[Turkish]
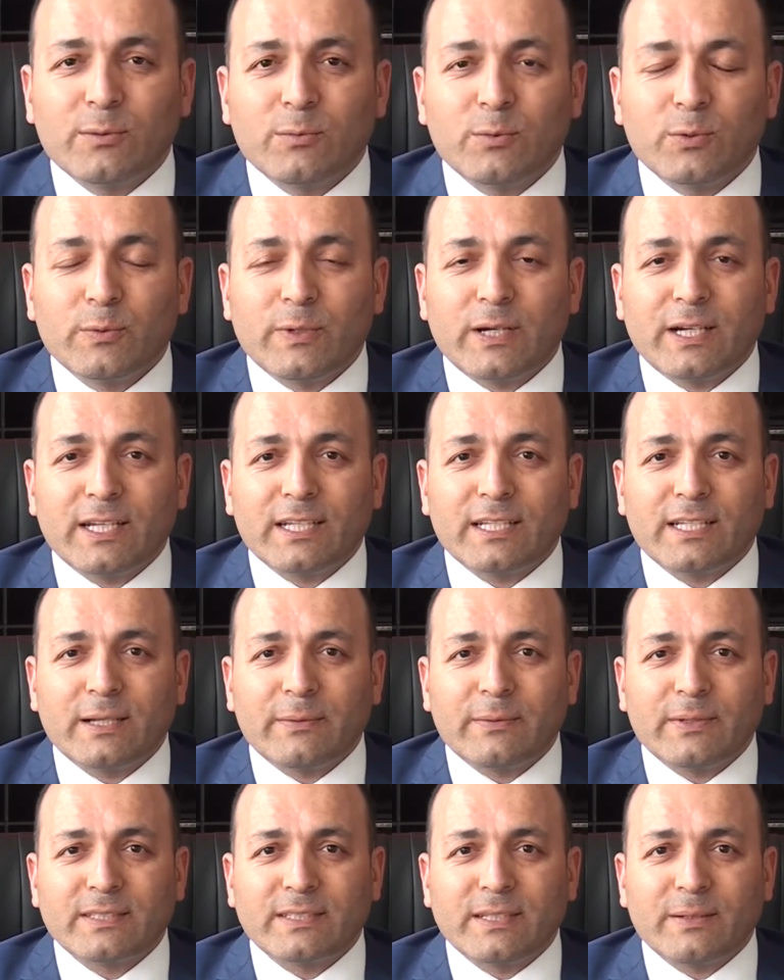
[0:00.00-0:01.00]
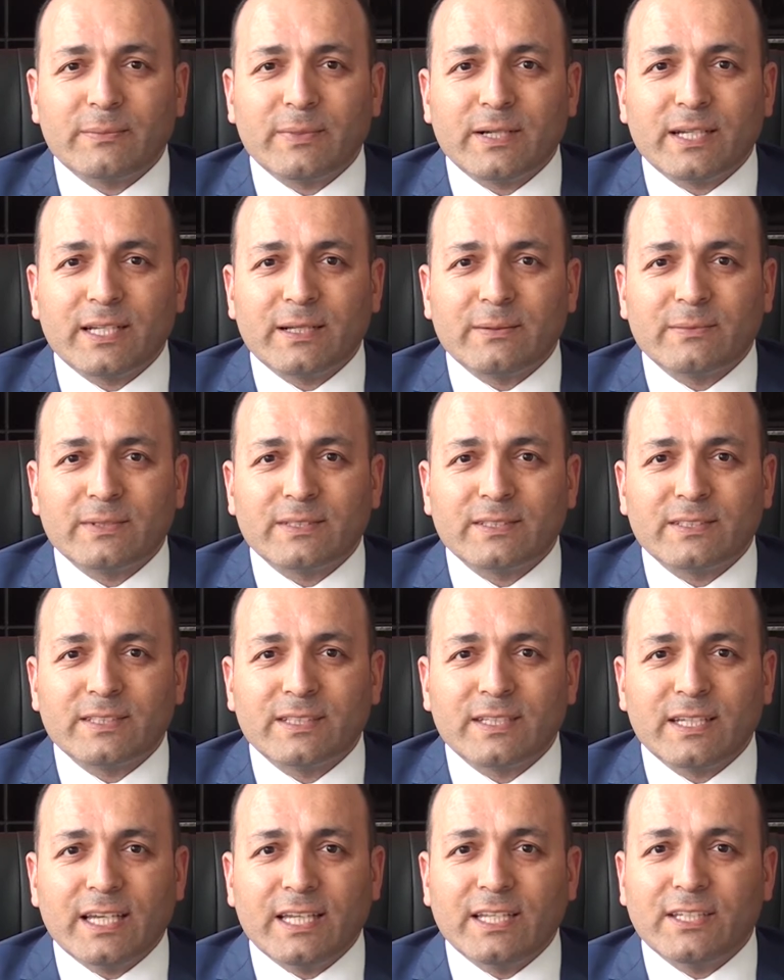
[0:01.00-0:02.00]
Mübarek Ramazan
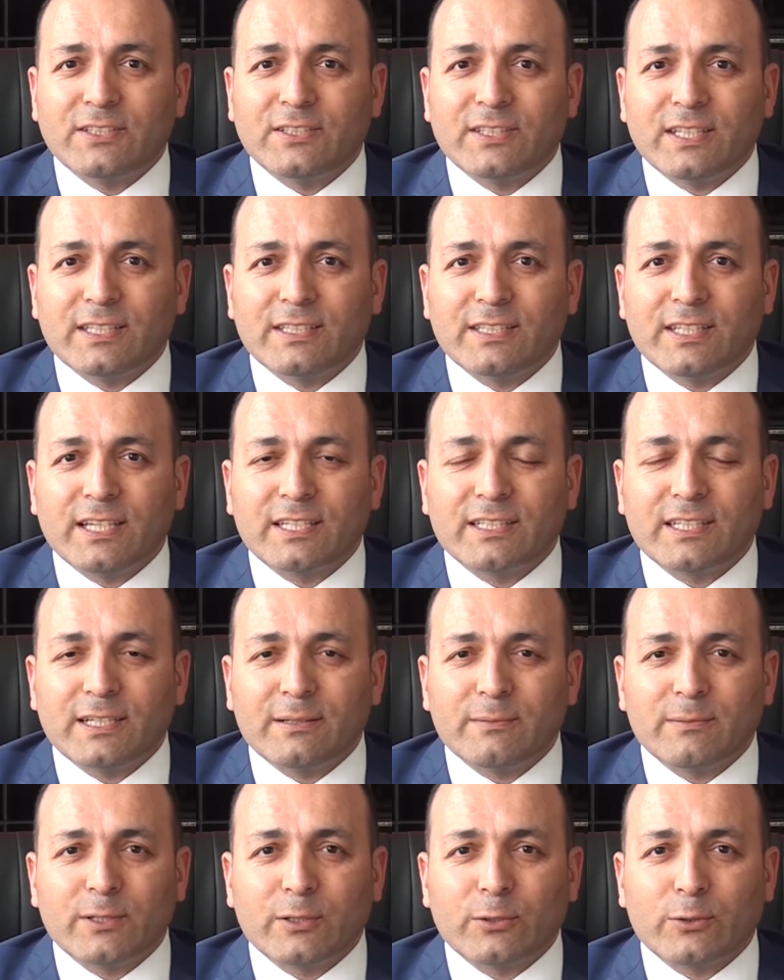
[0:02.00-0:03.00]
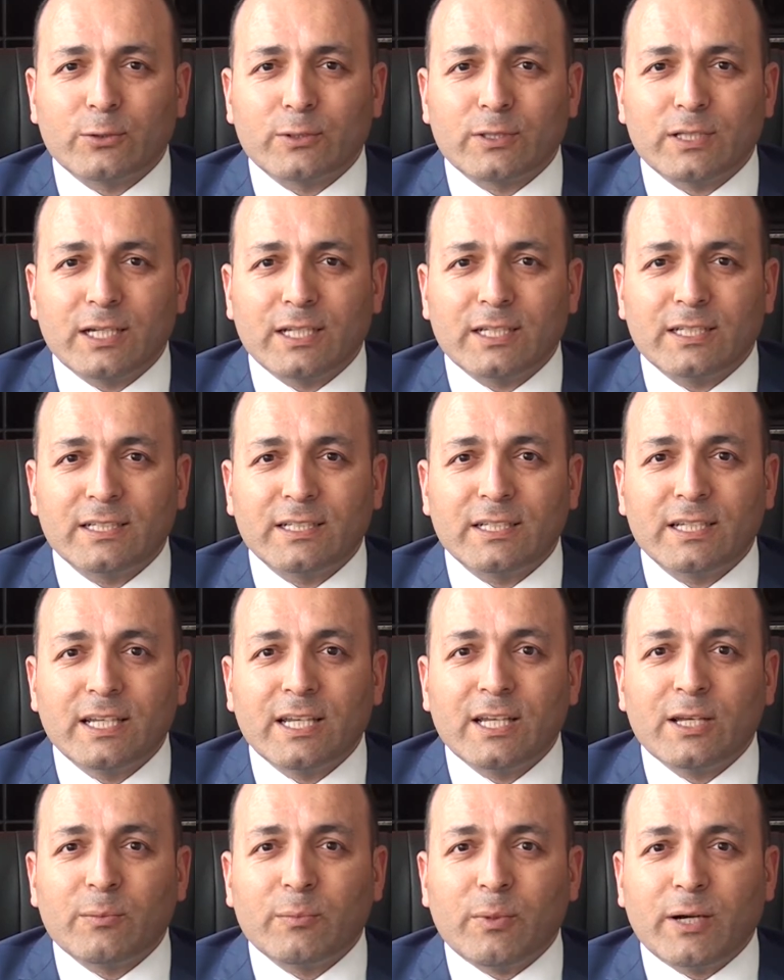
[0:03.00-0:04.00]
bayramınızı en içten dileklerimle kutlar.
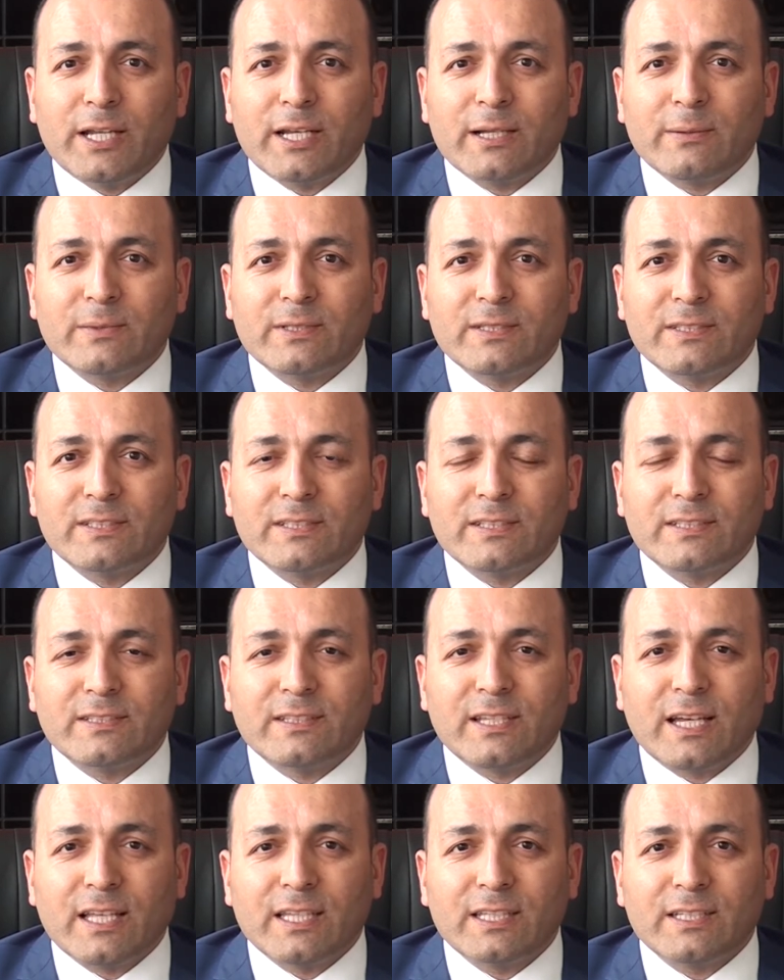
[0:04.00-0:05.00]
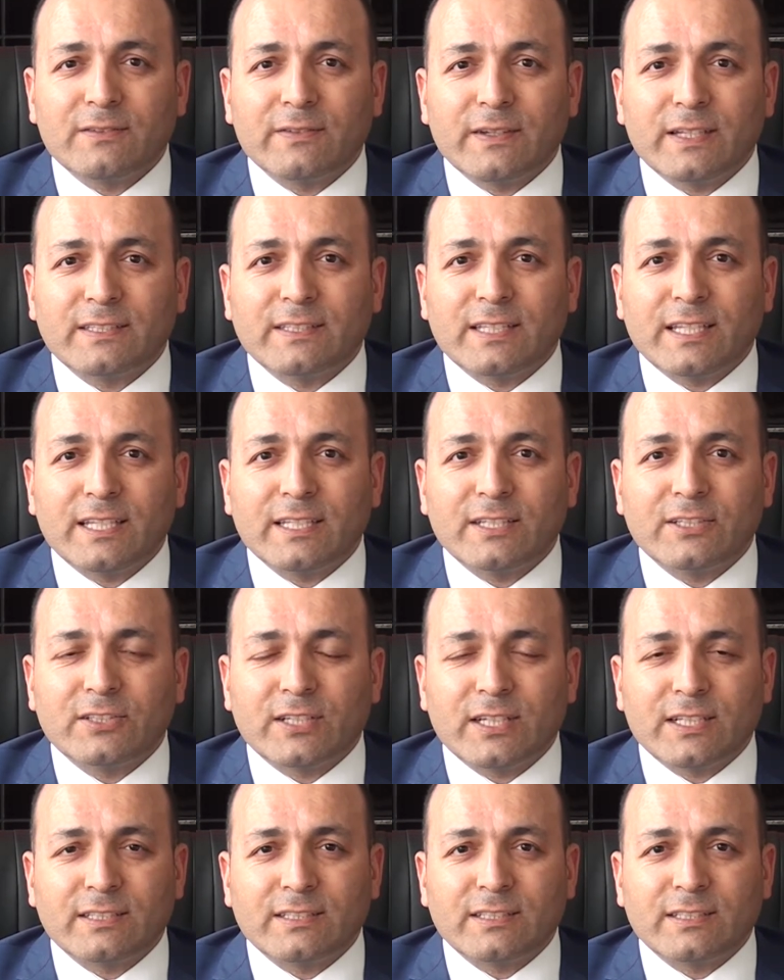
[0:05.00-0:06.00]
Bayramınızın sağlık ve esenlik
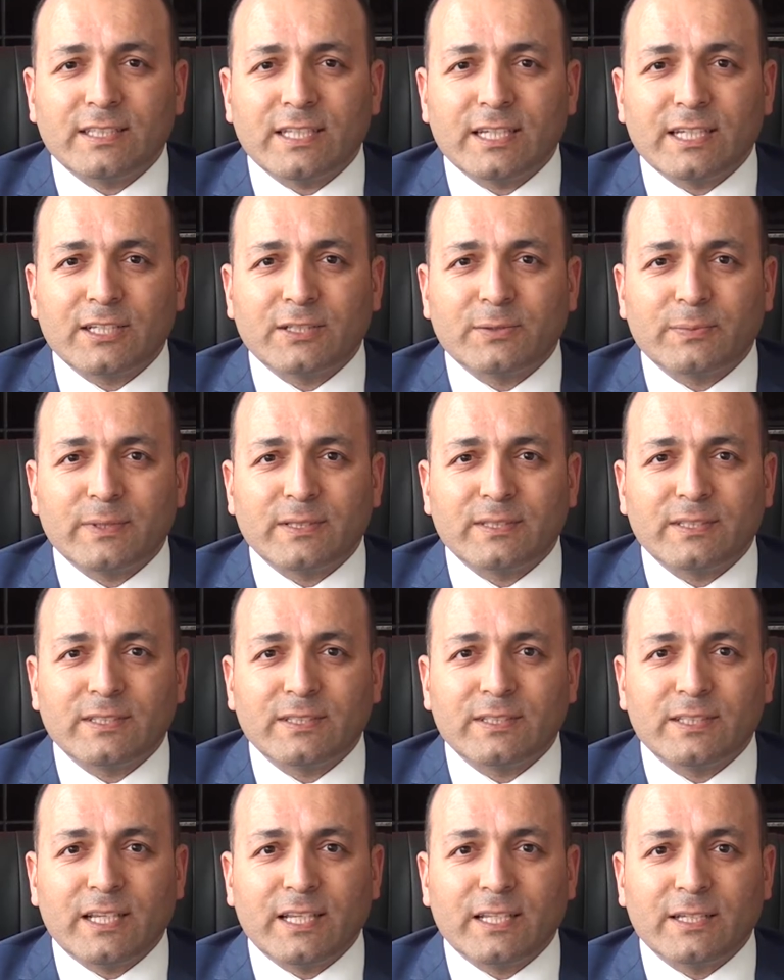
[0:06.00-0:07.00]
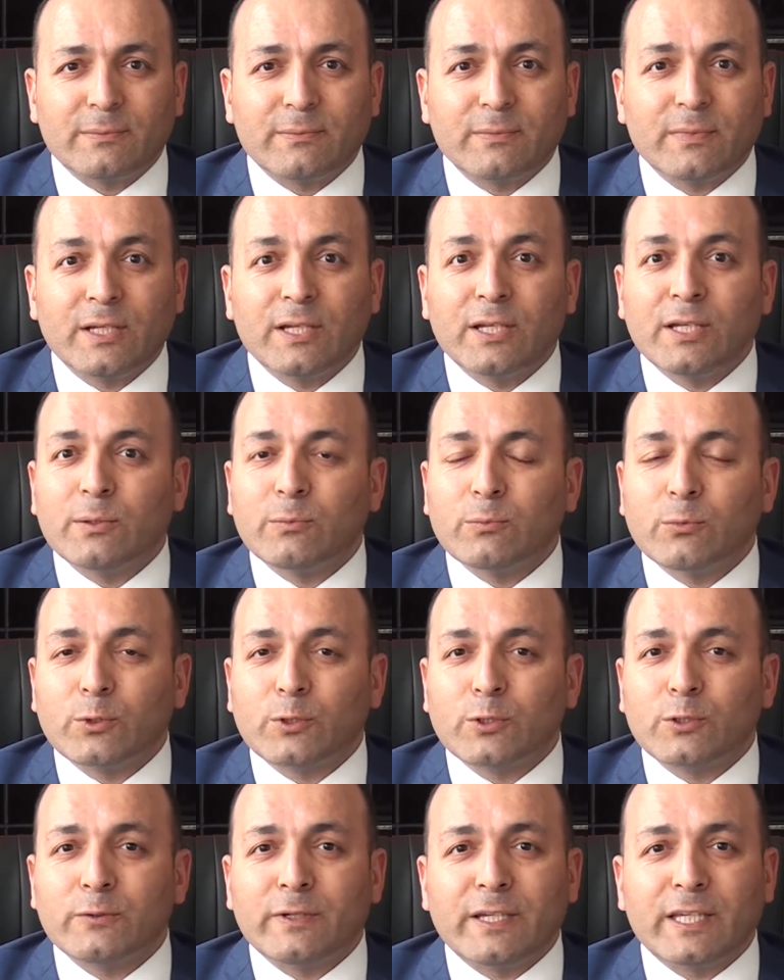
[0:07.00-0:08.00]
içerisinde geçmesini dilerim.
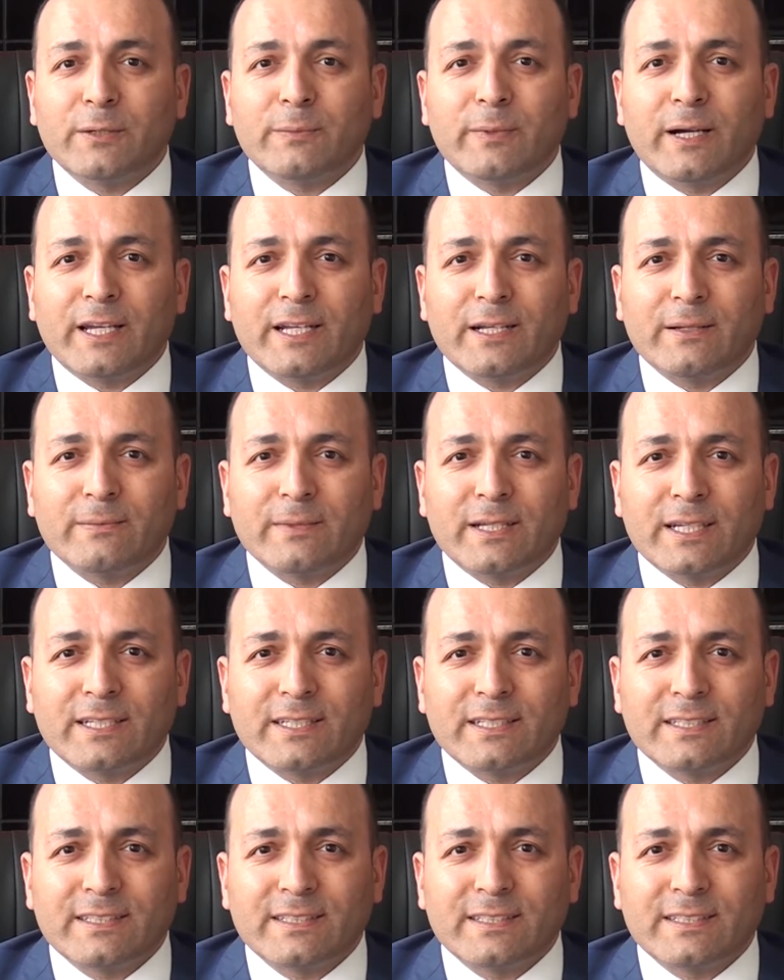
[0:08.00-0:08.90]
Mutlu ve iyi bayramlar.